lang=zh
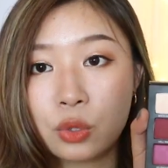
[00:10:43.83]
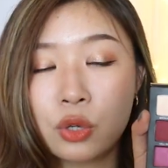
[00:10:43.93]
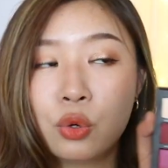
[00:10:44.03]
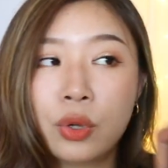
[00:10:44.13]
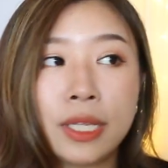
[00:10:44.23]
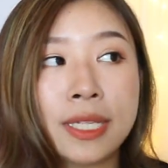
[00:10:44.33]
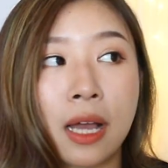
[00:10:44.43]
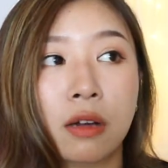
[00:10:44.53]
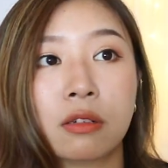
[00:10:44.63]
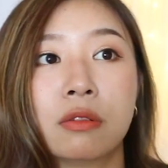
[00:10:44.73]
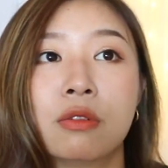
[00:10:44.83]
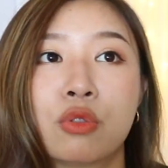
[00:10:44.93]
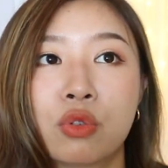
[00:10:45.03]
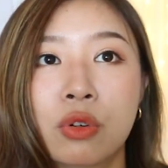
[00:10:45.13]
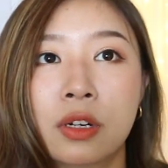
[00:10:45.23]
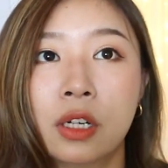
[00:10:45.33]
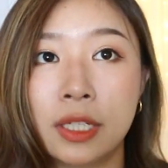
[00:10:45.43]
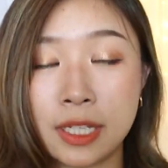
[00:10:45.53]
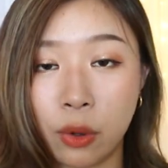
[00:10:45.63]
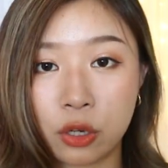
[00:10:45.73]
所以如果你想说
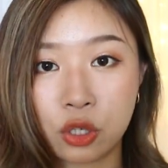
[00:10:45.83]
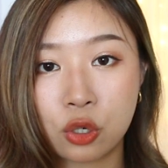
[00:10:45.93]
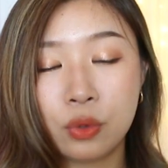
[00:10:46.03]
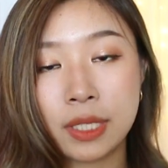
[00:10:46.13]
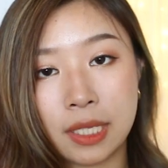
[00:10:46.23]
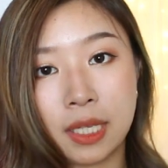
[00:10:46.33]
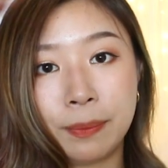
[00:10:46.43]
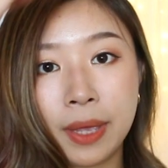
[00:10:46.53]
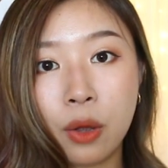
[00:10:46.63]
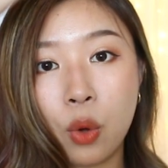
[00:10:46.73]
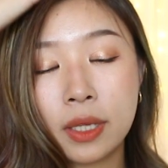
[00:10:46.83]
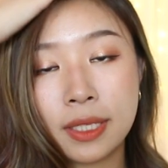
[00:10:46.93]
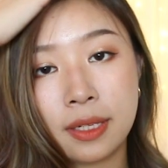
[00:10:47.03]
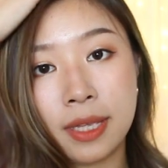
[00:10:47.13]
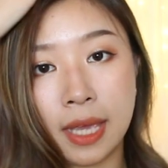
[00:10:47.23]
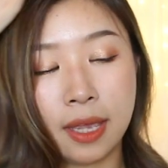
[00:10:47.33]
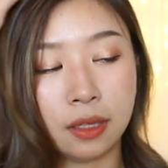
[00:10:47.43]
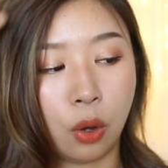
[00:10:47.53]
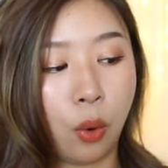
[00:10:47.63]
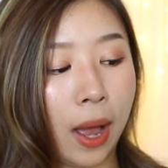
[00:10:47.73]
很喜欢收集偏光色眼
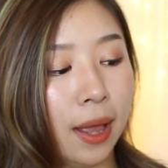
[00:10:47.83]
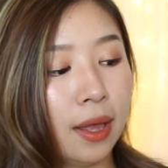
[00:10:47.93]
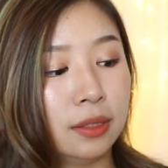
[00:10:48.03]
影的话，